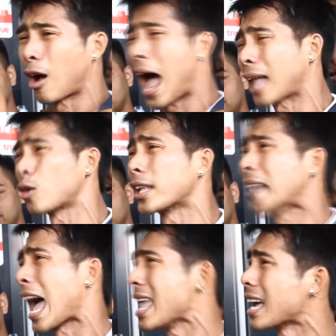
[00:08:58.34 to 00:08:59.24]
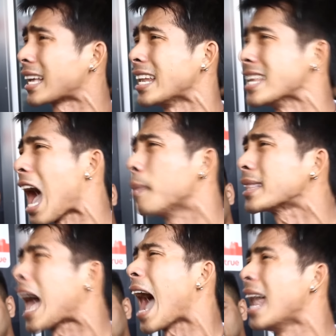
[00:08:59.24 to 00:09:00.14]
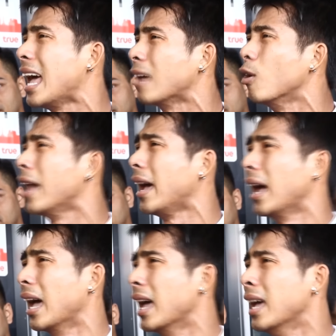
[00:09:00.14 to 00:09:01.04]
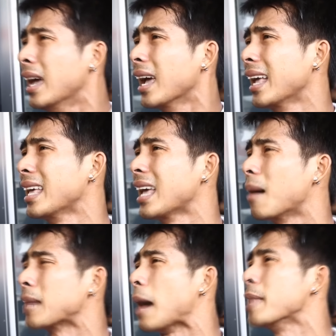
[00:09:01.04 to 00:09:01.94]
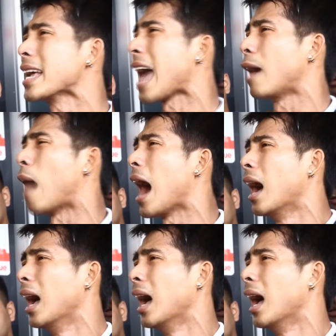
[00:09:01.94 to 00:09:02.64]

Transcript: ฆ่าตัวตายยังกินยาไม่ตายเลยดูดิเอ็ทำได้ไงวะ